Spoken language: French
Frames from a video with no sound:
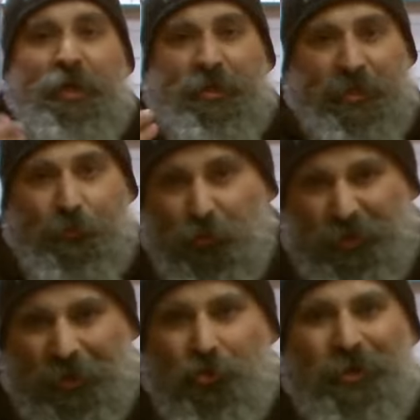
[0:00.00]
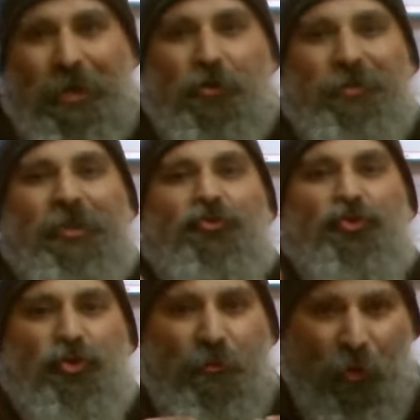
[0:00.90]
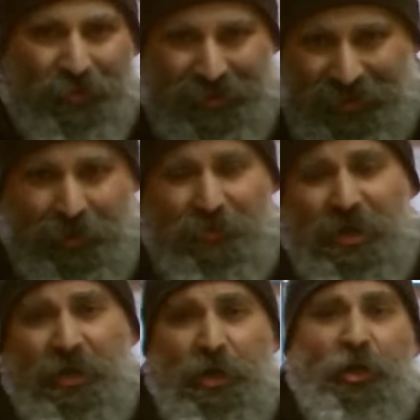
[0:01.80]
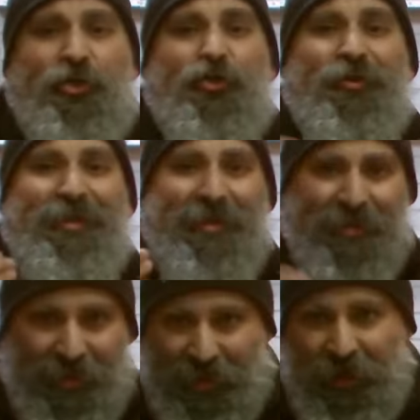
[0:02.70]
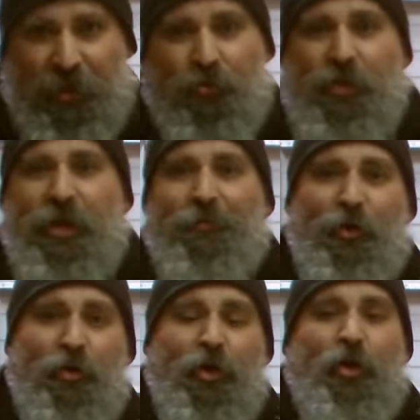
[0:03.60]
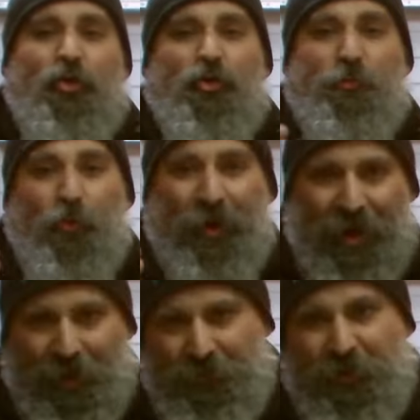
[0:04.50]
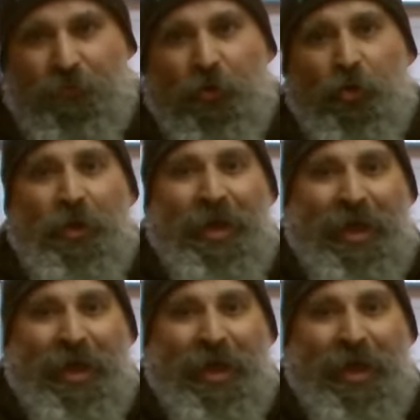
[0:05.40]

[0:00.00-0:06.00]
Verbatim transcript: C'est pour ça que je les connais justement très bien. J'en ai très régulièrement. Je peux rapidement